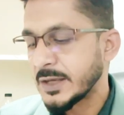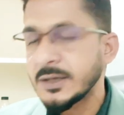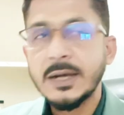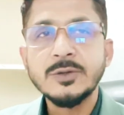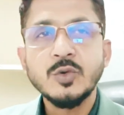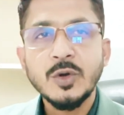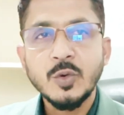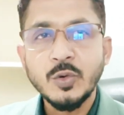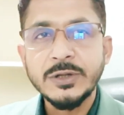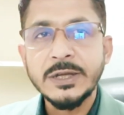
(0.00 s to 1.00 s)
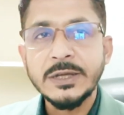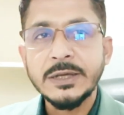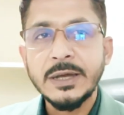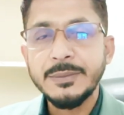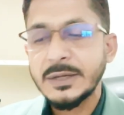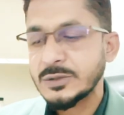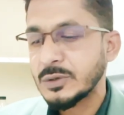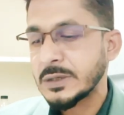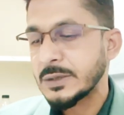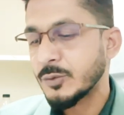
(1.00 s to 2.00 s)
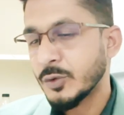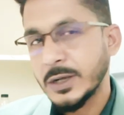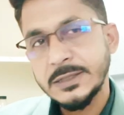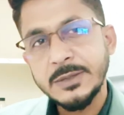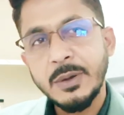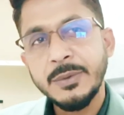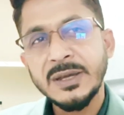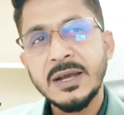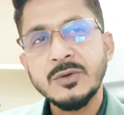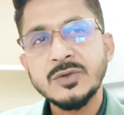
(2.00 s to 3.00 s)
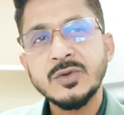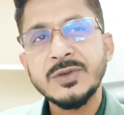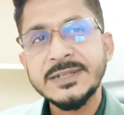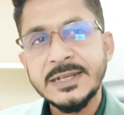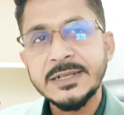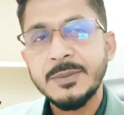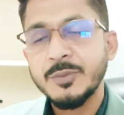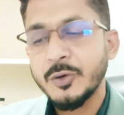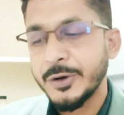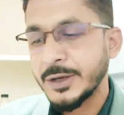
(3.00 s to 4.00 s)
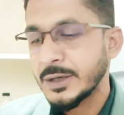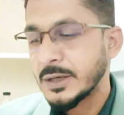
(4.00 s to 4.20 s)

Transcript: এই কাজগুলো করতে গিয়ে আমি আসলে ওরা যেভাবে কাগজগুলো সেট আপ করে